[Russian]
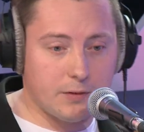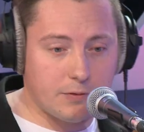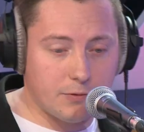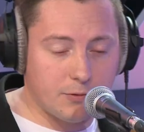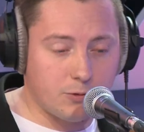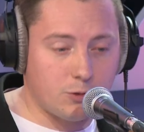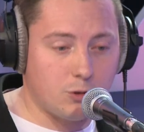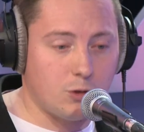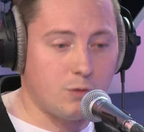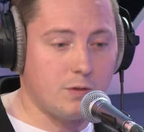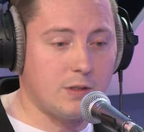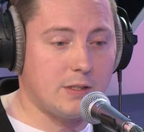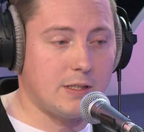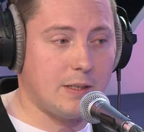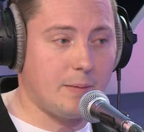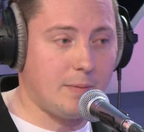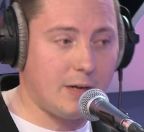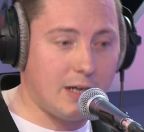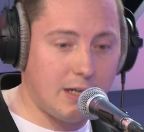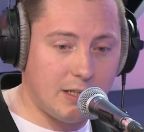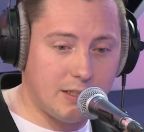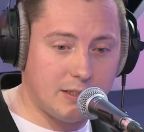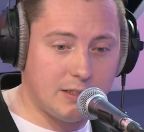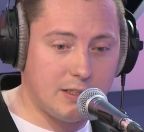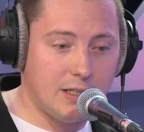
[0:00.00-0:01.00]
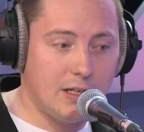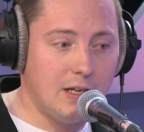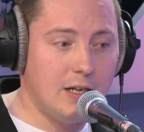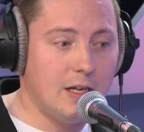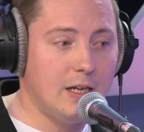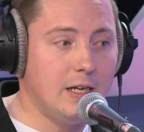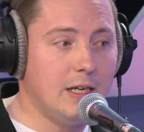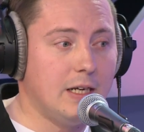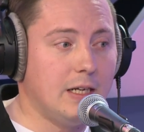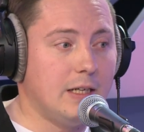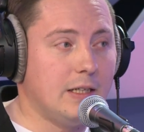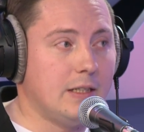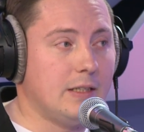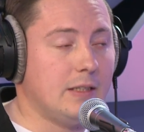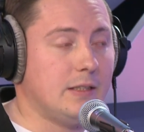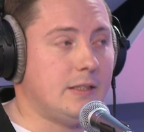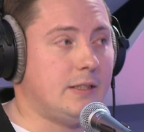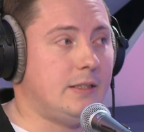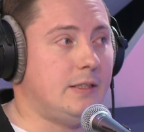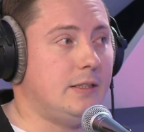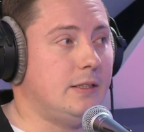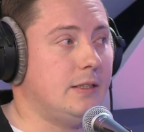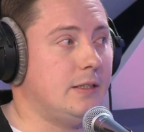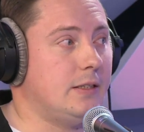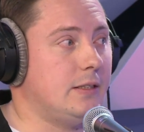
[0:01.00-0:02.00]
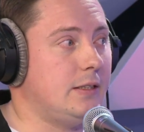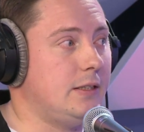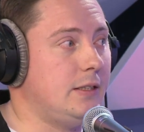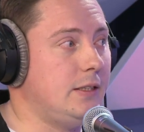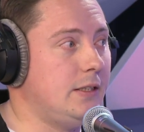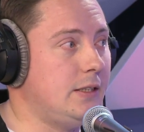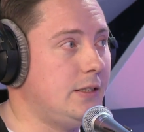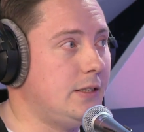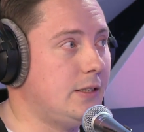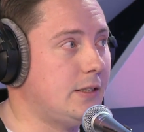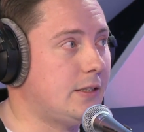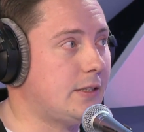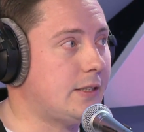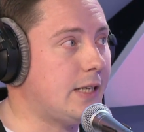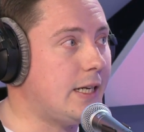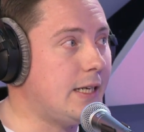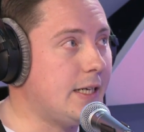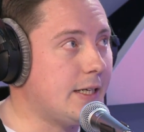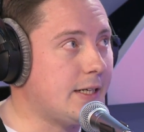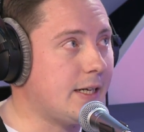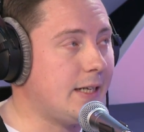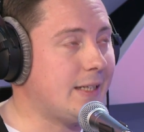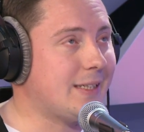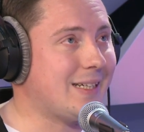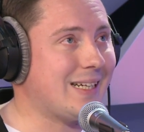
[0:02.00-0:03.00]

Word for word: снова собрались и стали играть